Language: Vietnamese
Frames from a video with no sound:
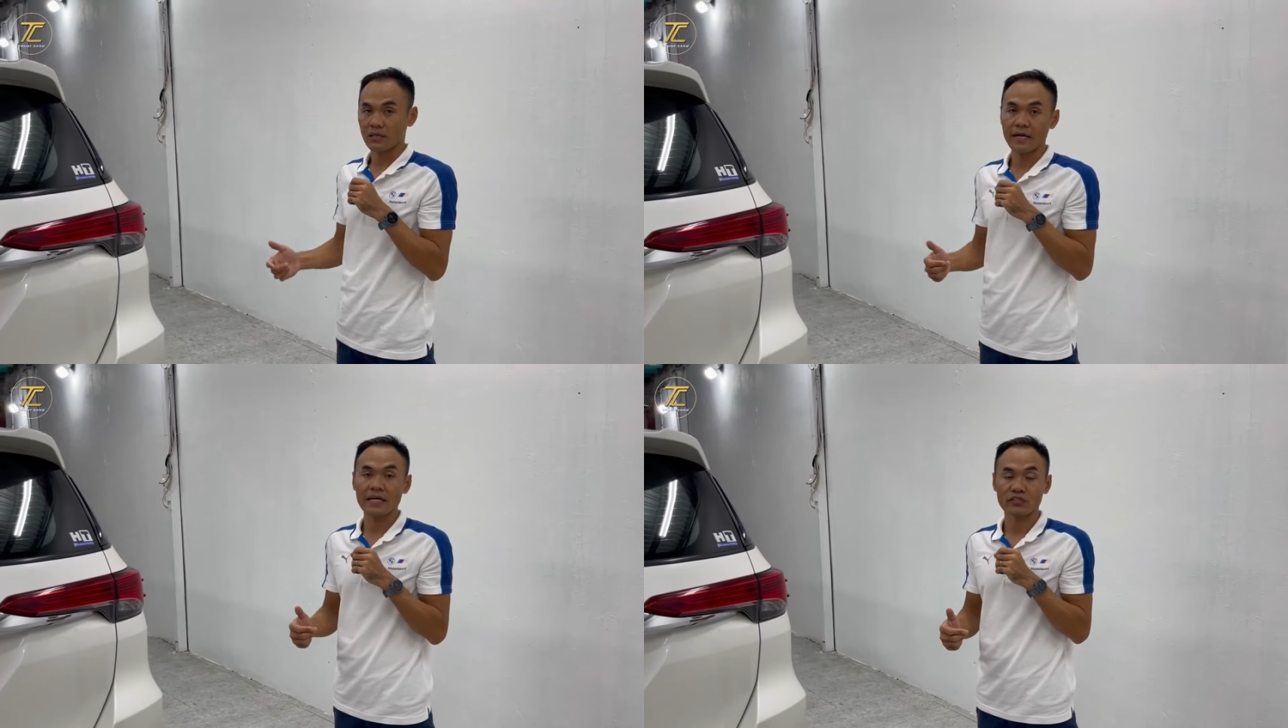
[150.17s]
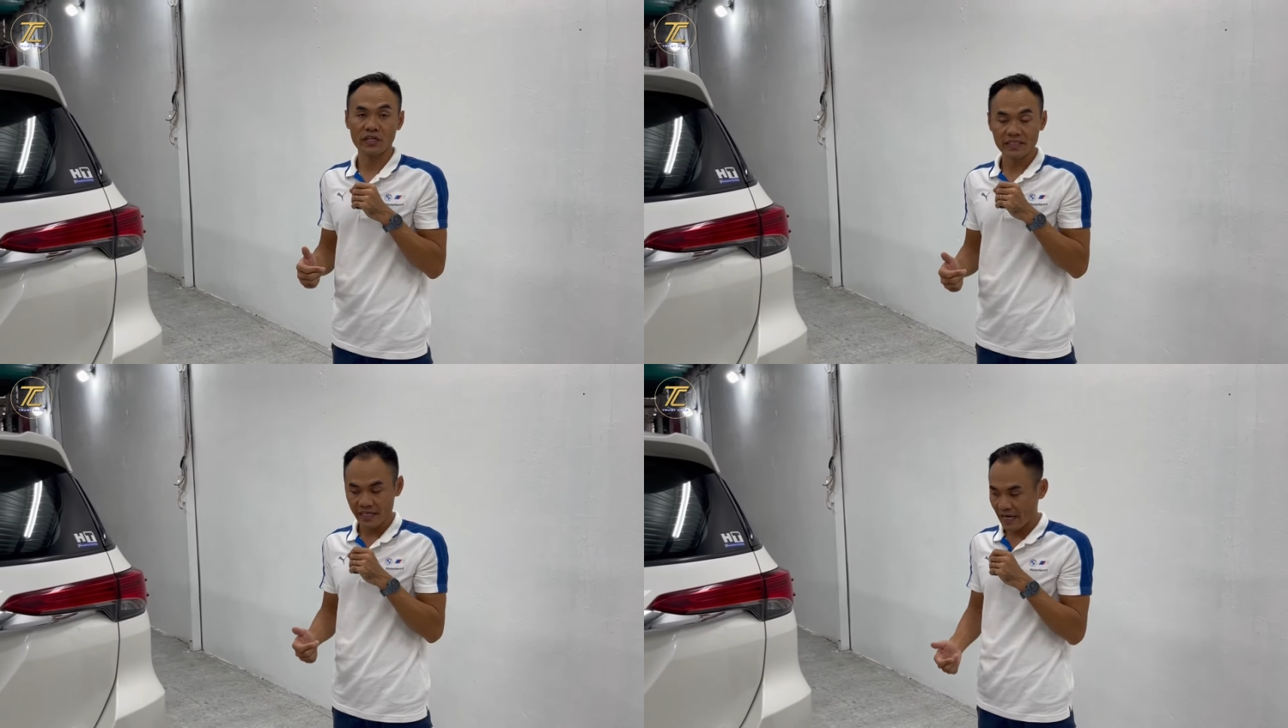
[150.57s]
cửa hàng
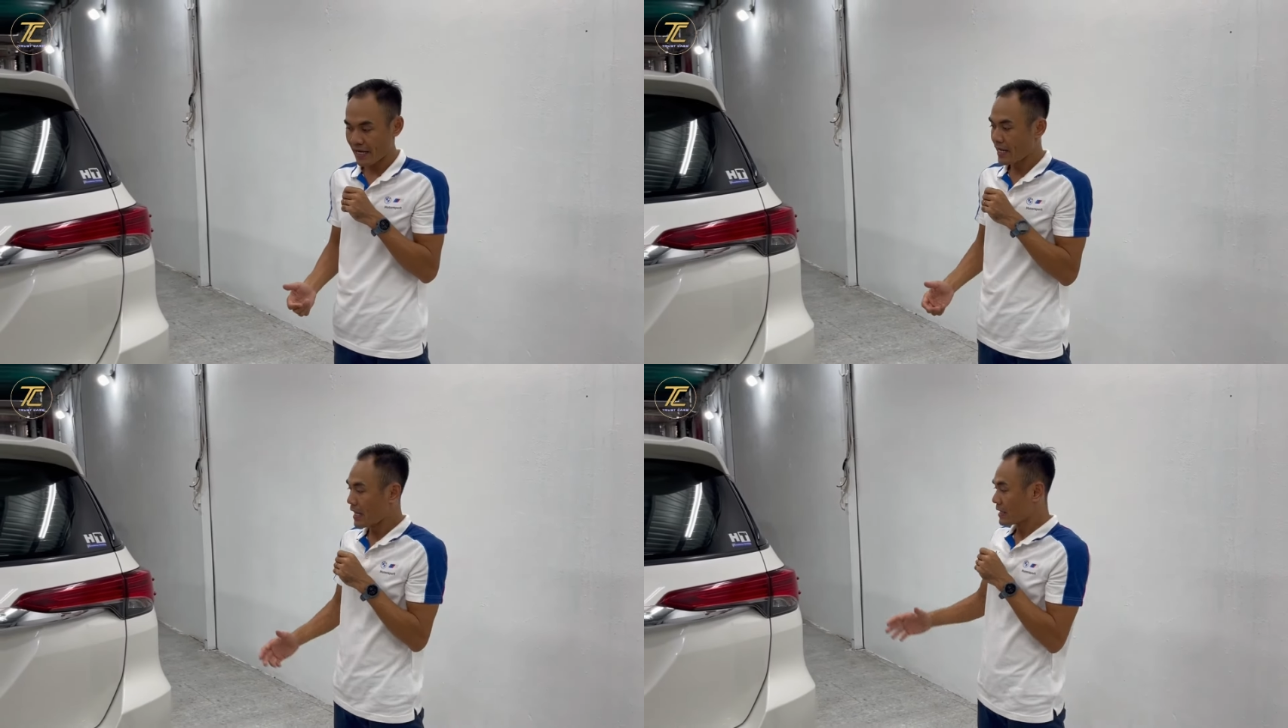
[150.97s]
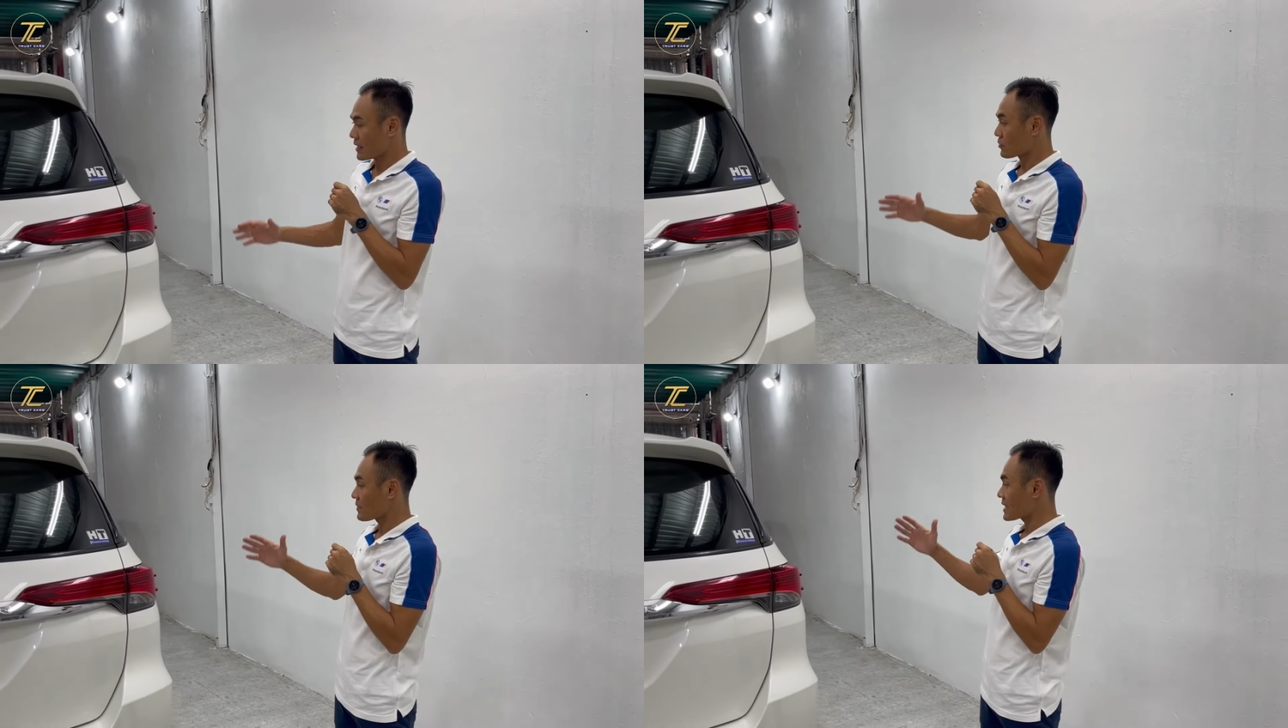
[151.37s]
Just Car để
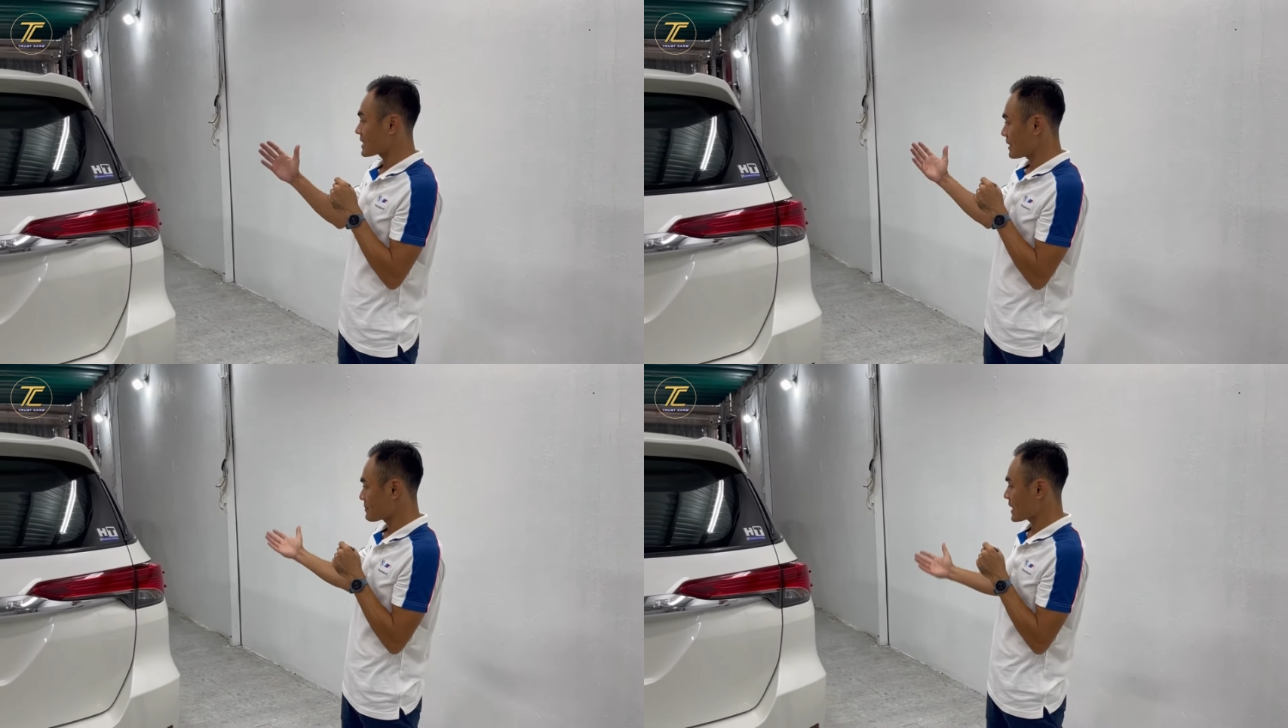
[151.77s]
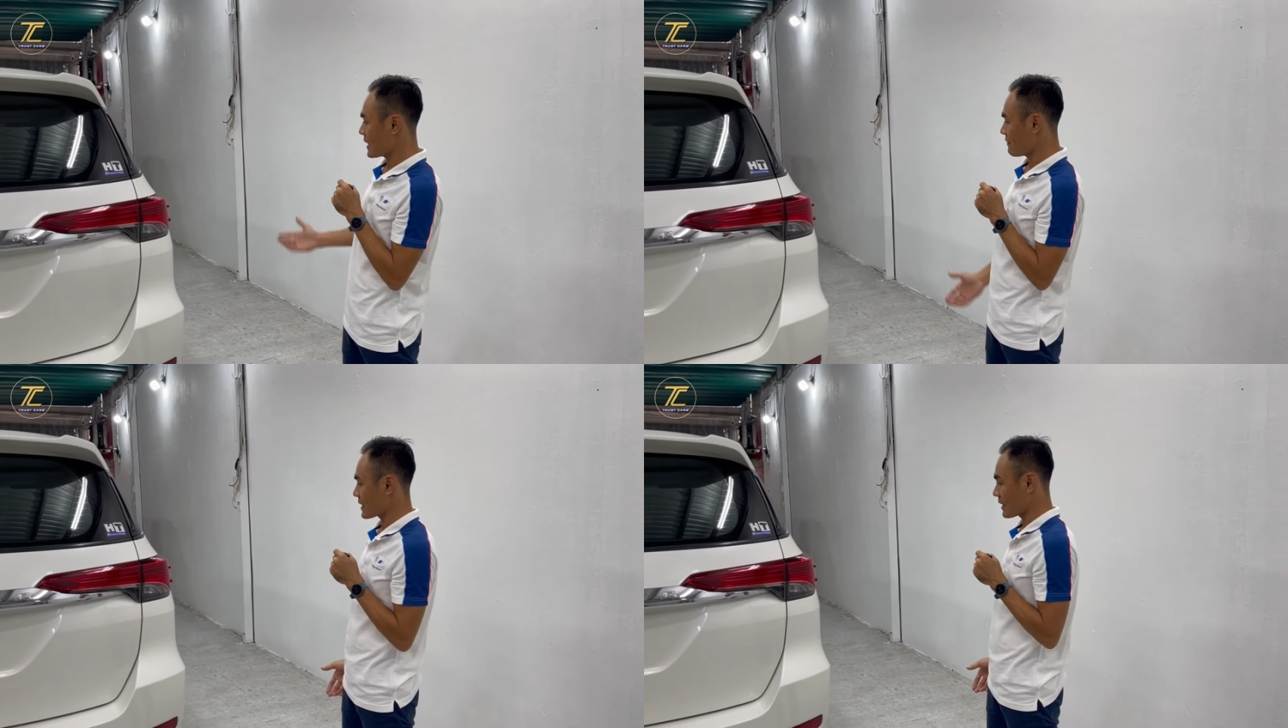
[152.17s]
chúng ta xem xe
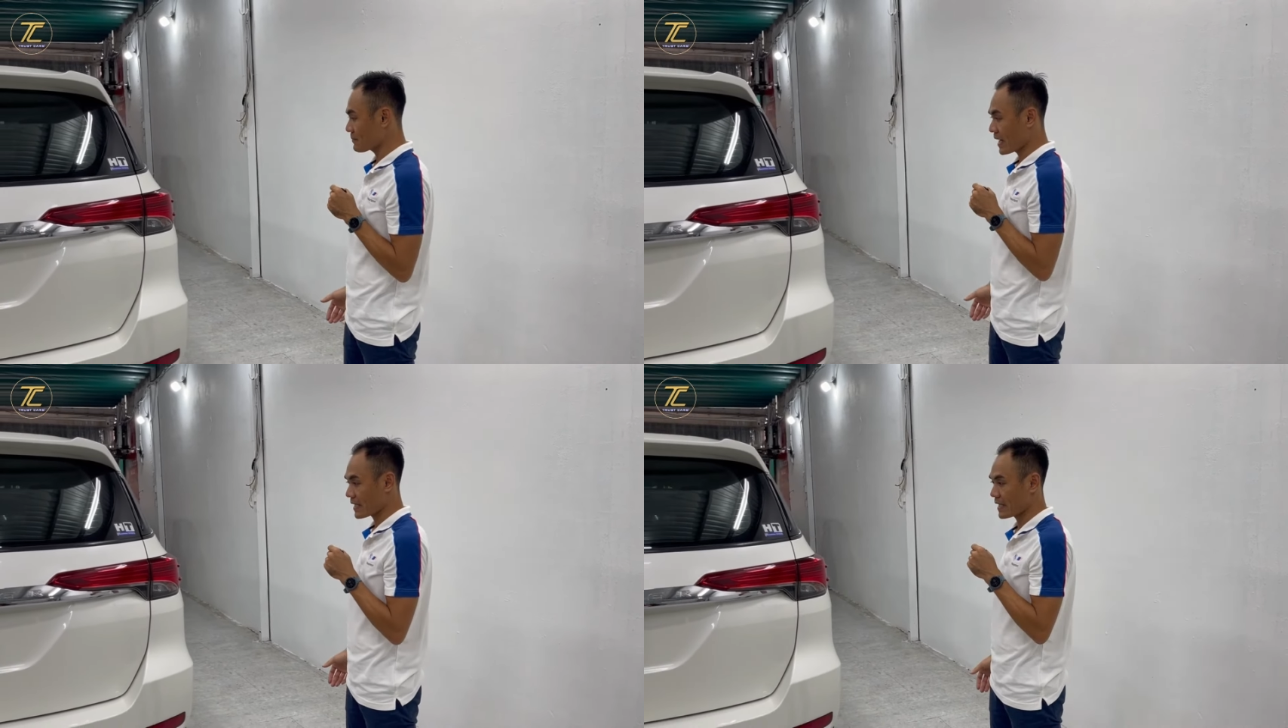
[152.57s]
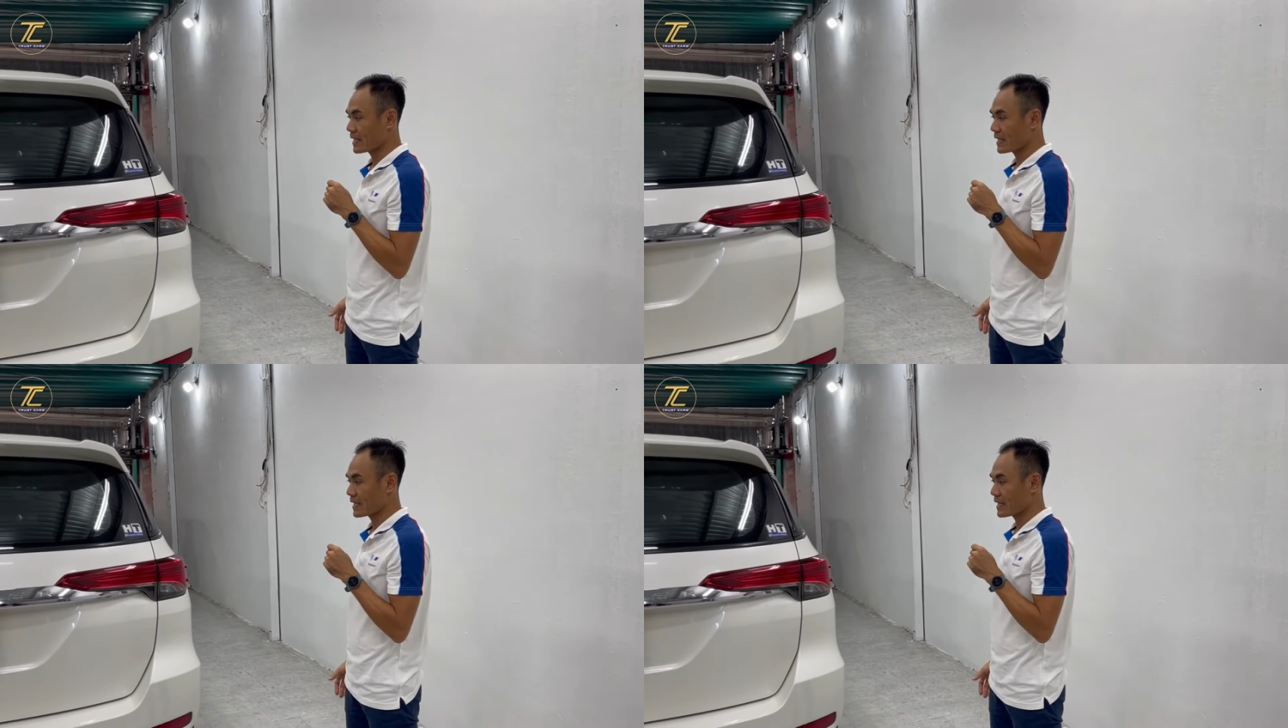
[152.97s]
và cảm nhận ha.